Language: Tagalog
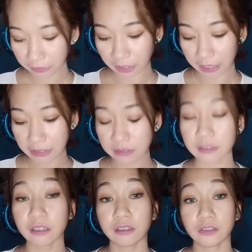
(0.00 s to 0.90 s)

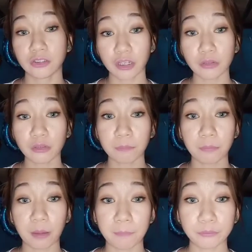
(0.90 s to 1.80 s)
guys siya yung
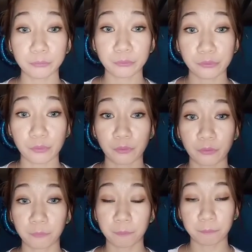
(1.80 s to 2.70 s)
nagpapatulong
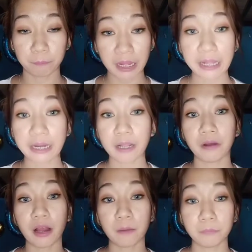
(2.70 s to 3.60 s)
para
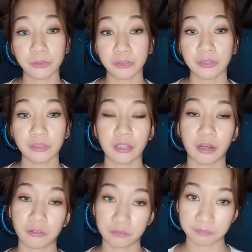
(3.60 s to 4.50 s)
makaburn
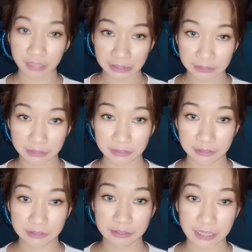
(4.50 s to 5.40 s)
ng fat
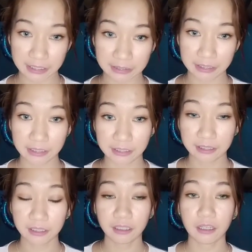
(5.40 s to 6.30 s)
natin.
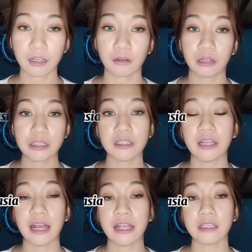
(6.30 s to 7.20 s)
Kasi
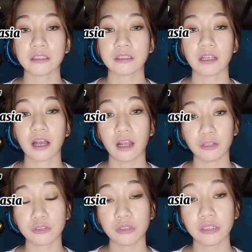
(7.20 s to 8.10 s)
guys,
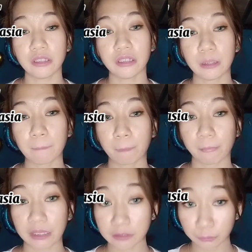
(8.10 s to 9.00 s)
actually,
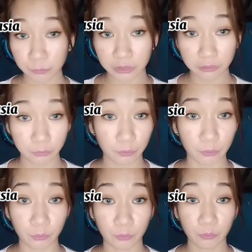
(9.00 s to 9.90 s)
sa tulad
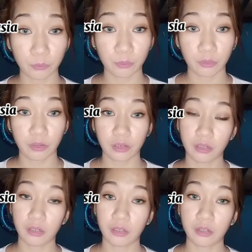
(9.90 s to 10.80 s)
ko,
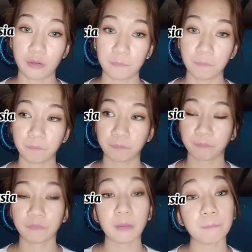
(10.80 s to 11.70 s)
um,
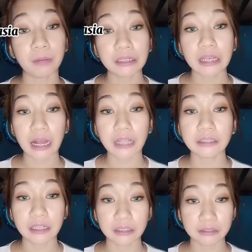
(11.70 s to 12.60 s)
paglalakad
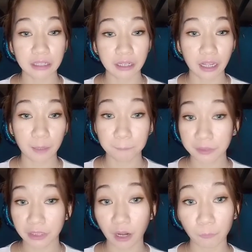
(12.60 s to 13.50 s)
na lang talaga ang
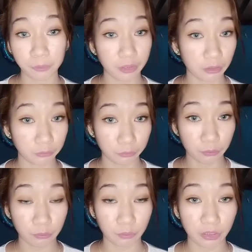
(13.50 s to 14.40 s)
pinaka-workout
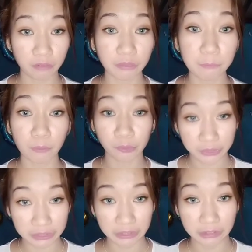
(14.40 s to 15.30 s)
ko every morning.